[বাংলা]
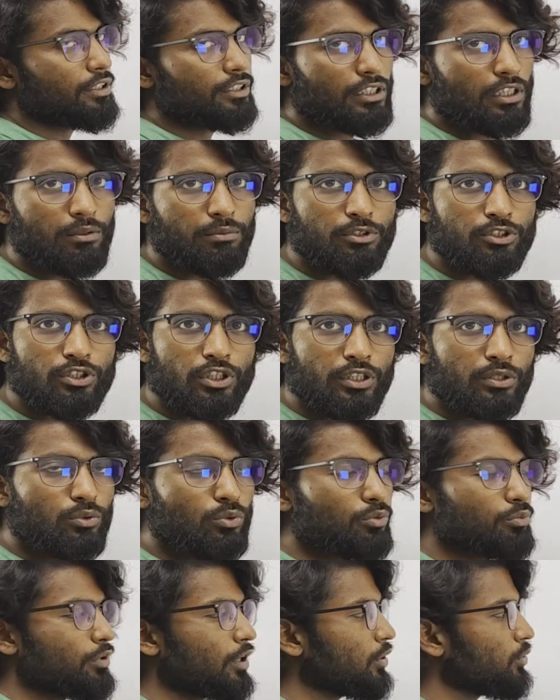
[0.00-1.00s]
হয় তাহলে বিস্তারের
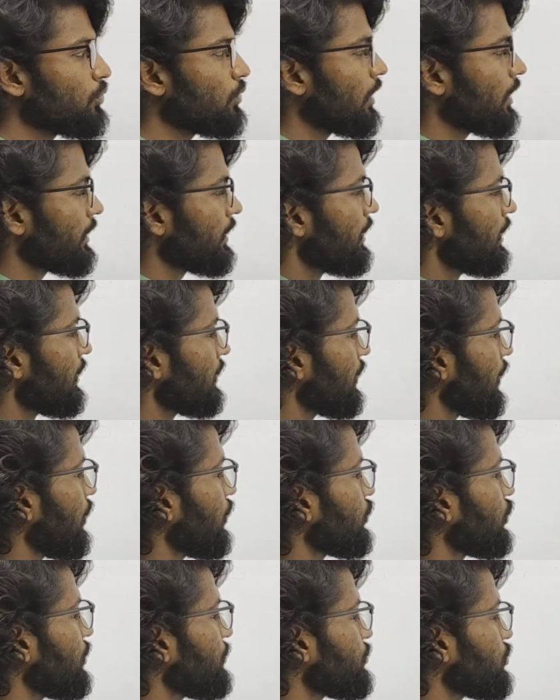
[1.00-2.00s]
গুণফল ওয়ান তাহলে
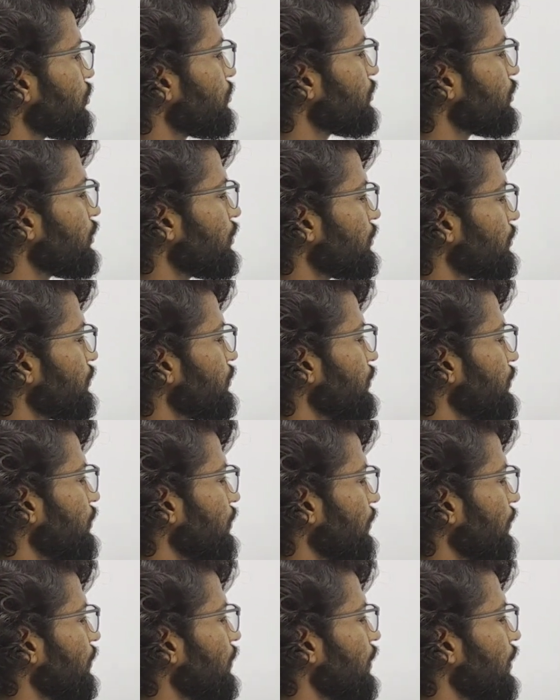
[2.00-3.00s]
অতএব সমীকরণটি
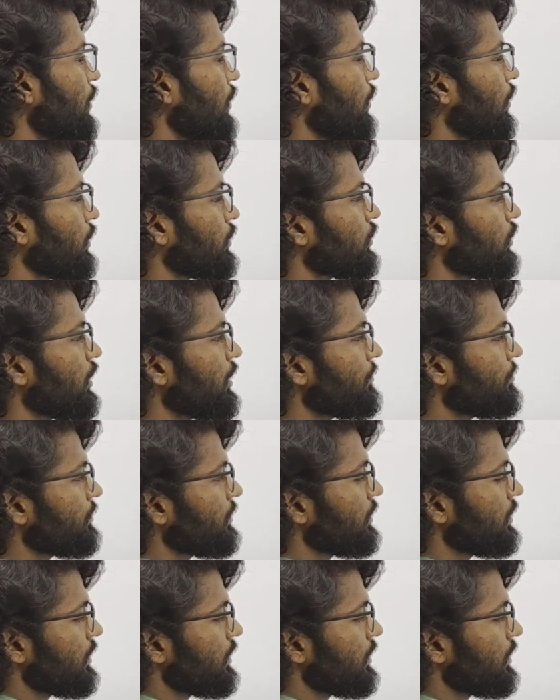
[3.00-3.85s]
হলো অতএব